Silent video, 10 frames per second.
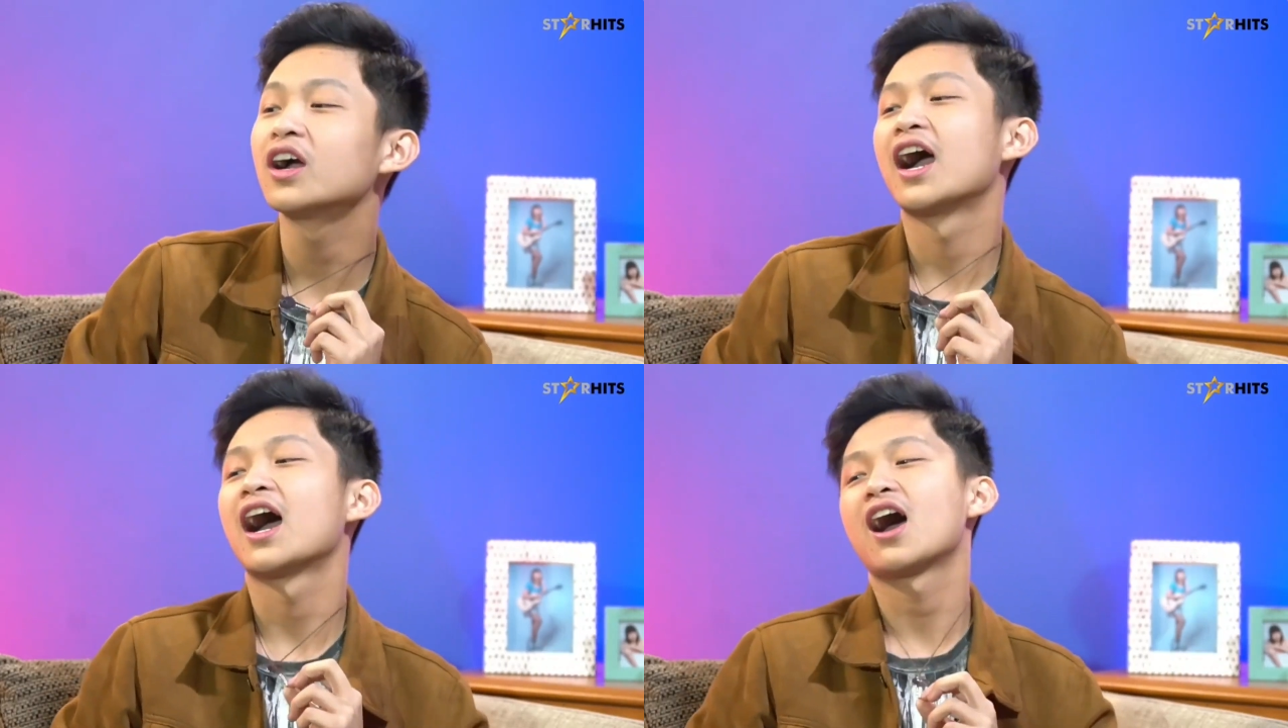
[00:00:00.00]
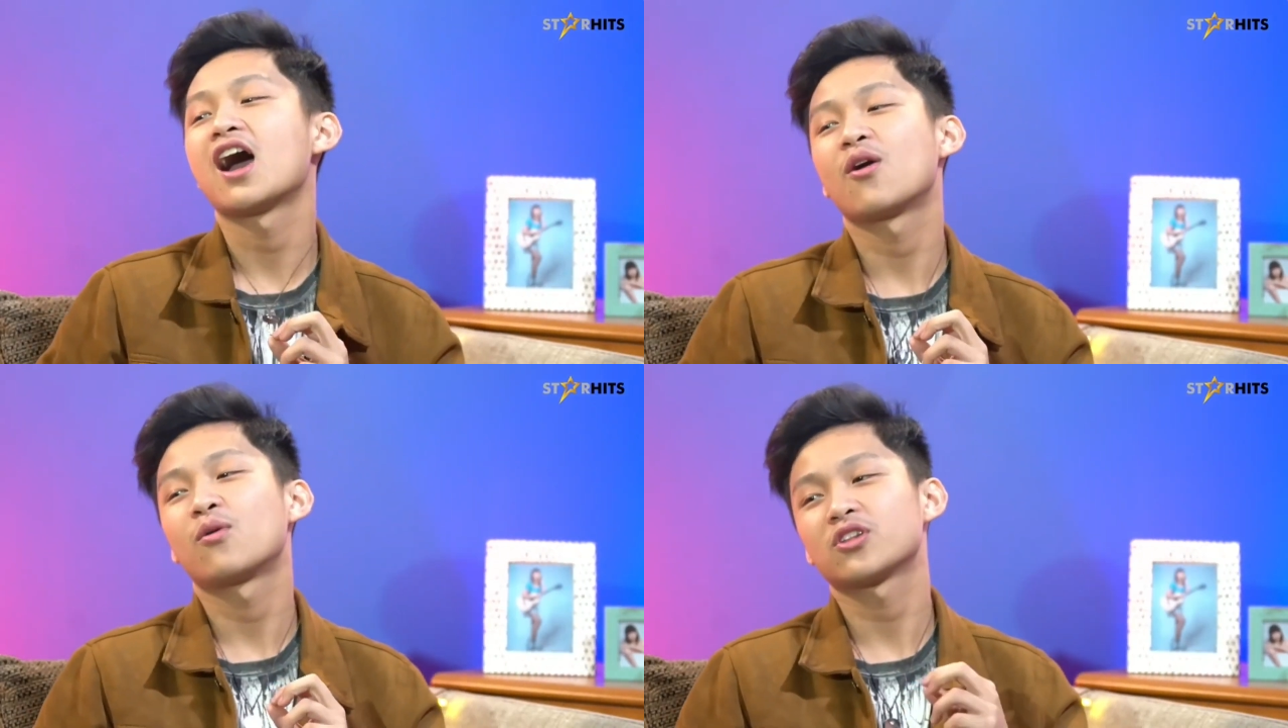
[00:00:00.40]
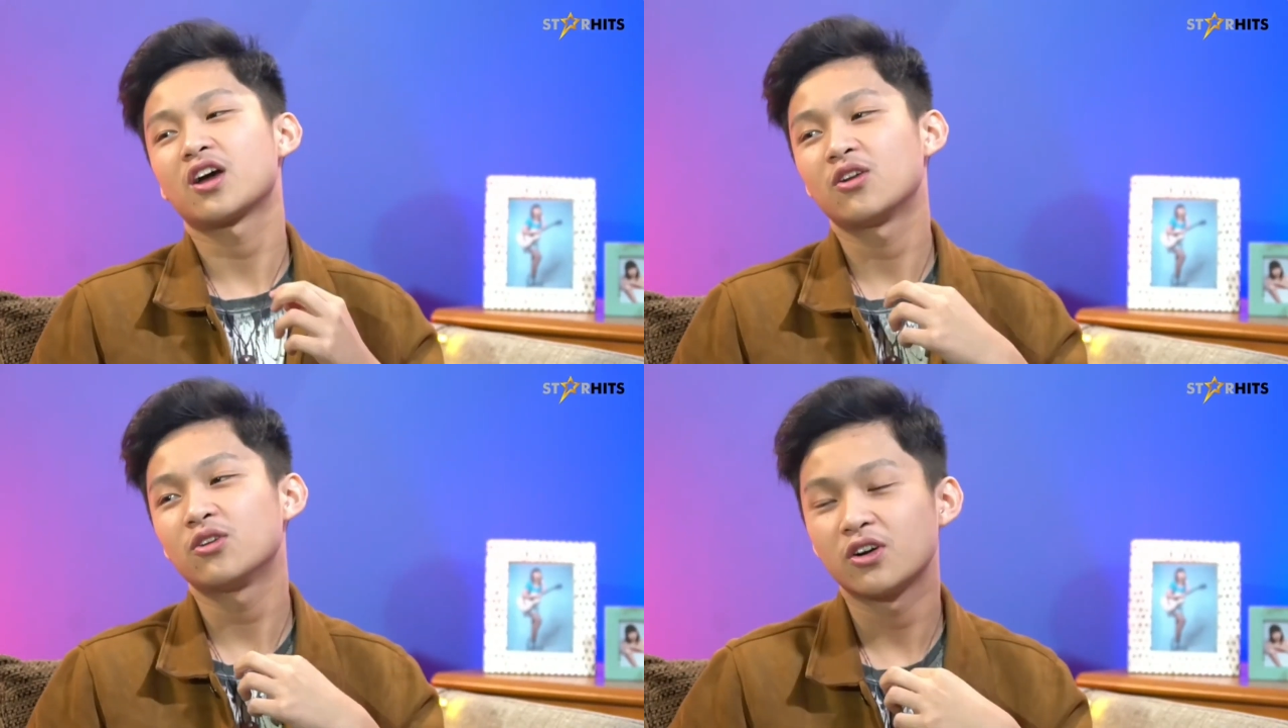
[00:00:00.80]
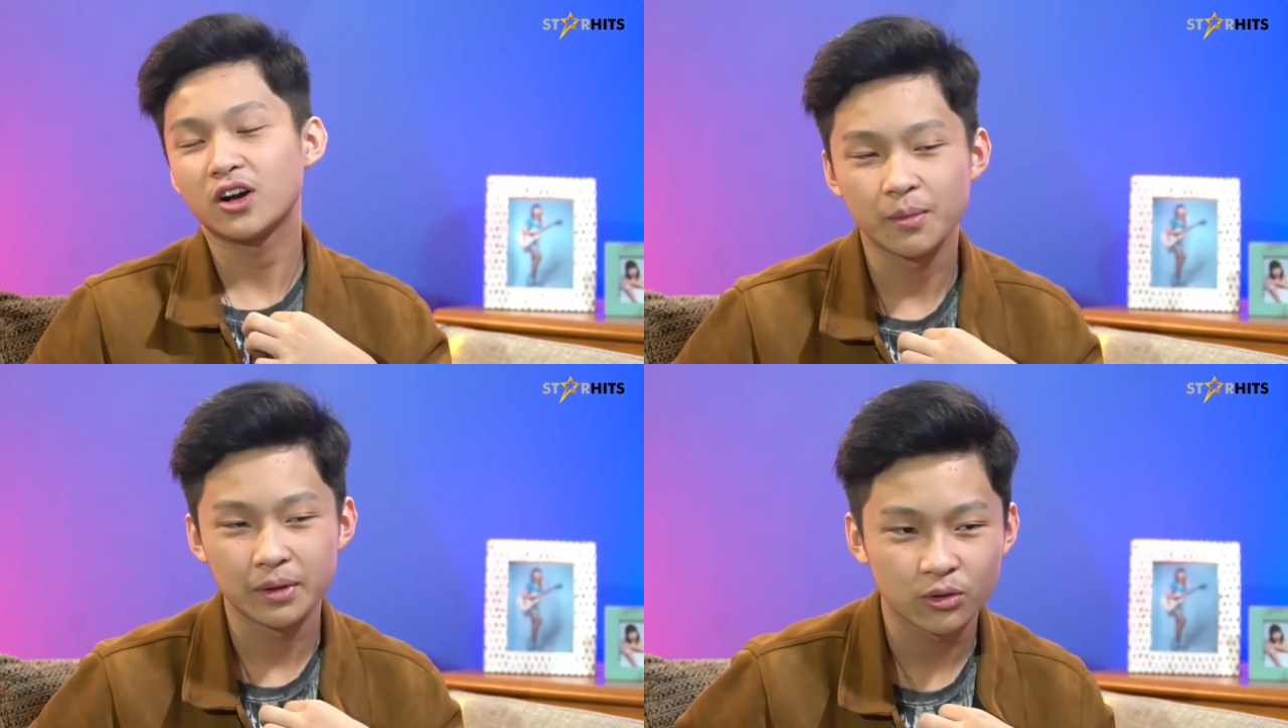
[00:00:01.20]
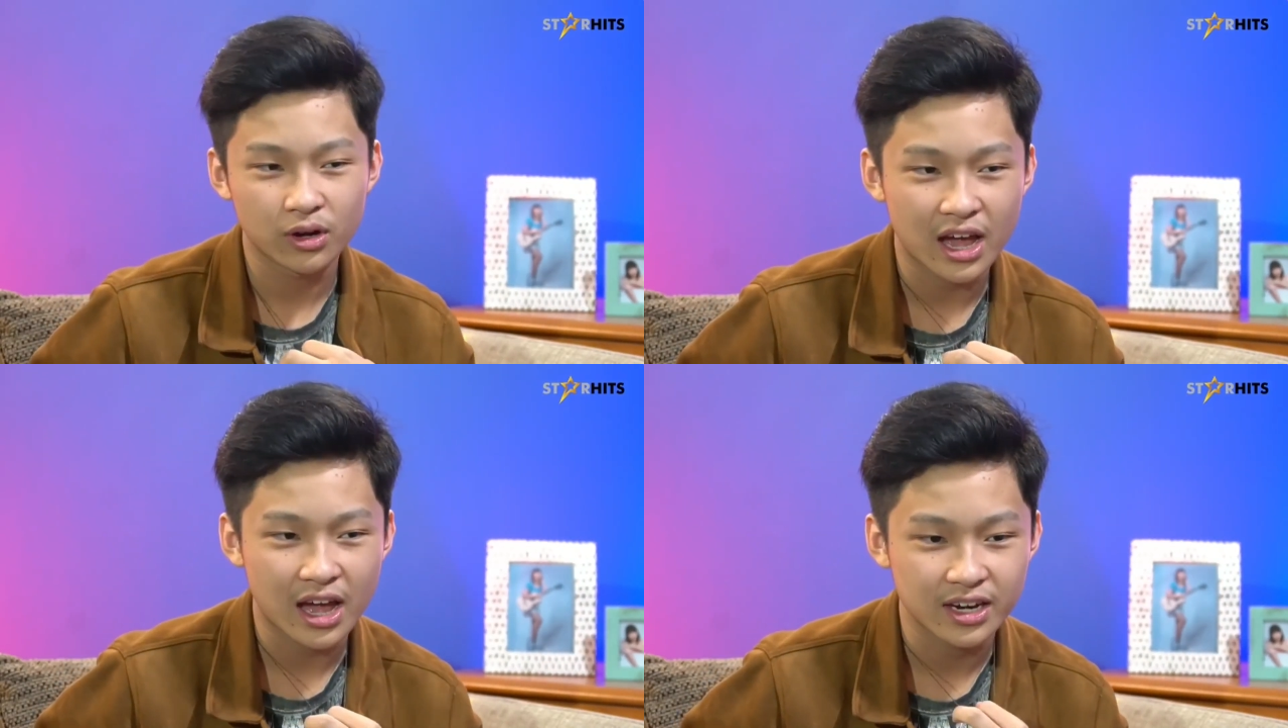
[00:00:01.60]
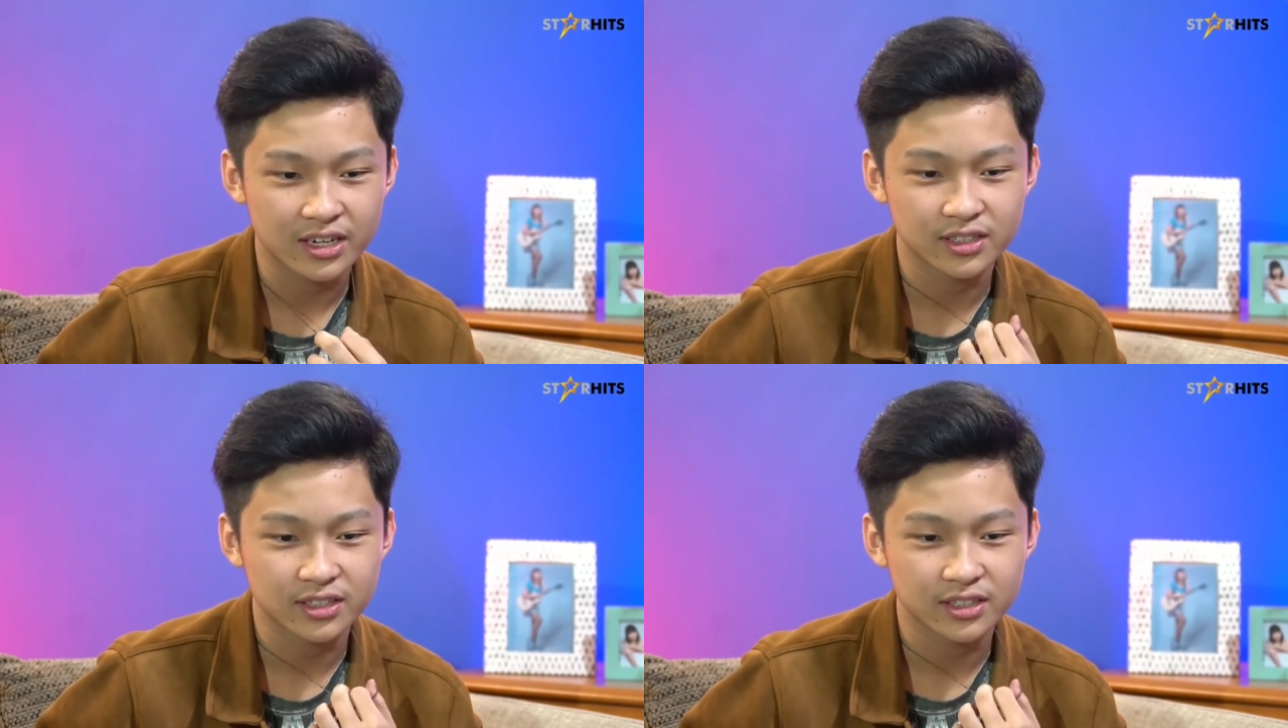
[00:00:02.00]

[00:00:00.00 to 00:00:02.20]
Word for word: enggak, waktu lalu kebetulan